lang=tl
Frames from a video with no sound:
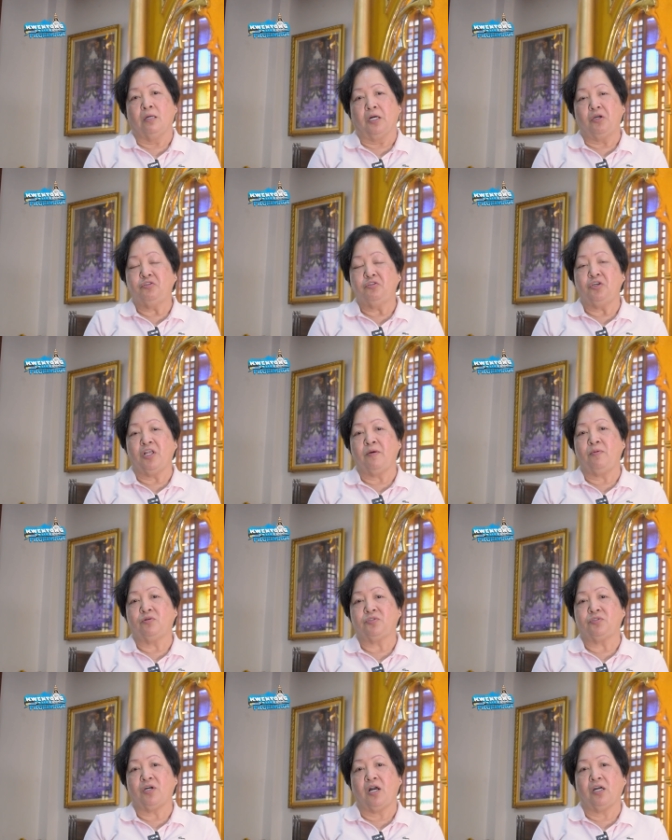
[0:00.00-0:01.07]
Ngayon, sinabi
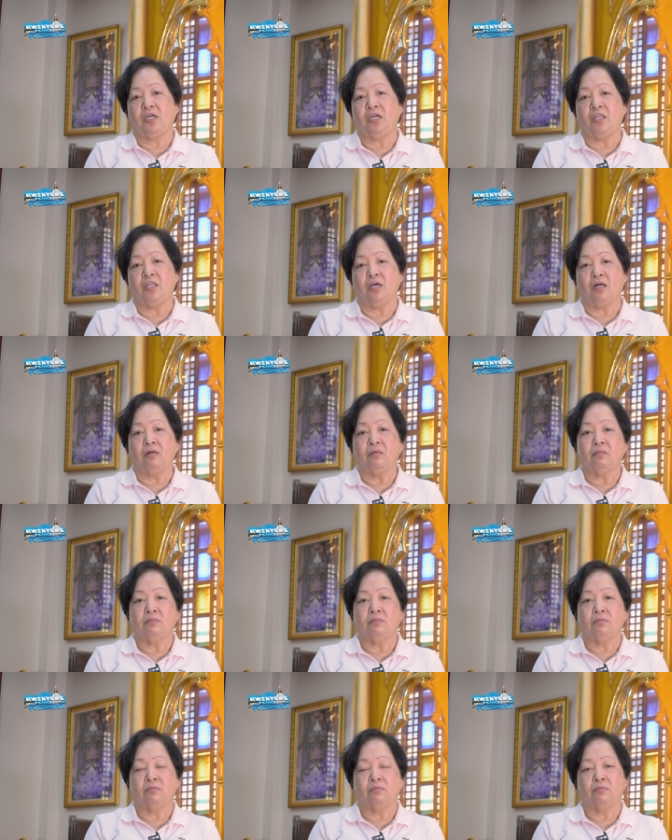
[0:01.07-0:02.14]
ko sa aking inang,
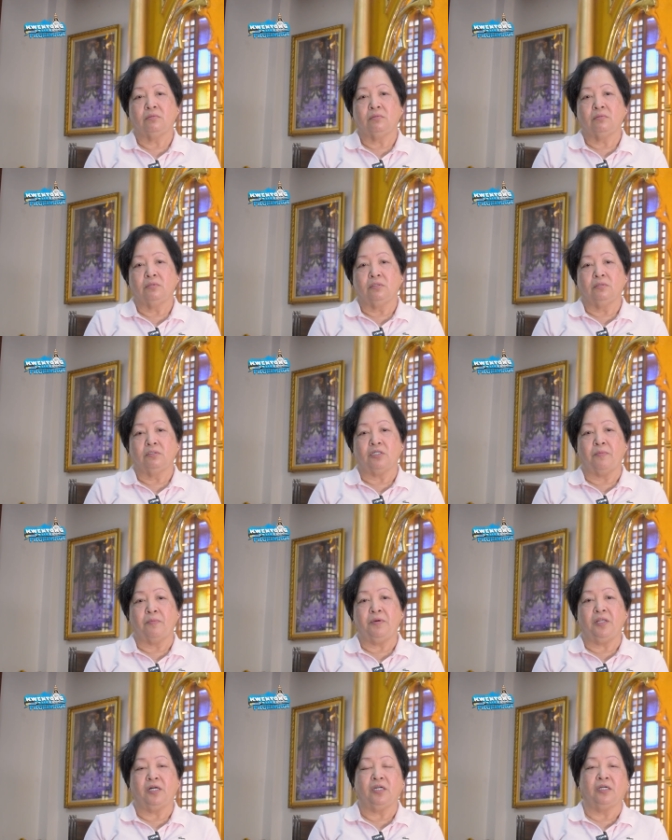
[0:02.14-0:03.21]

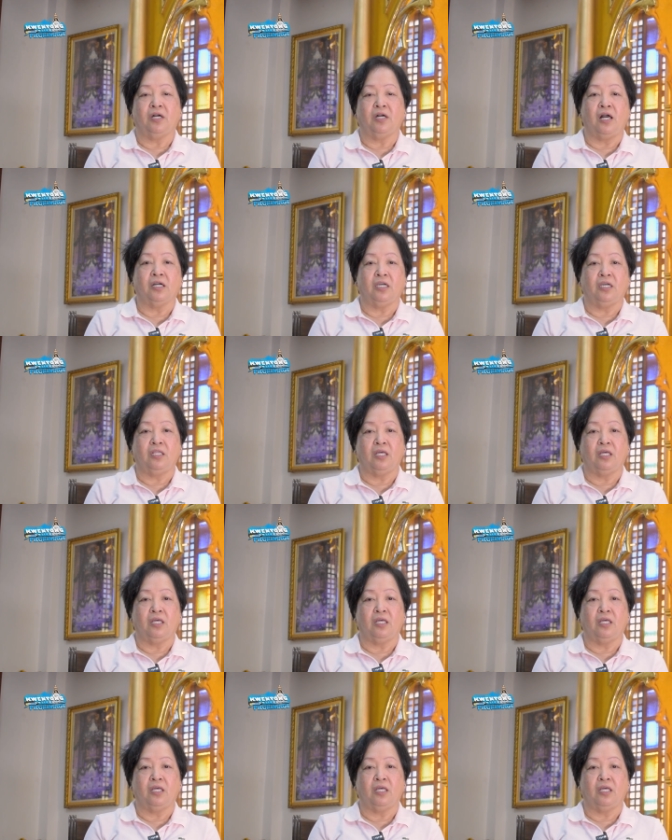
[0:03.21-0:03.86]
sabi ng aking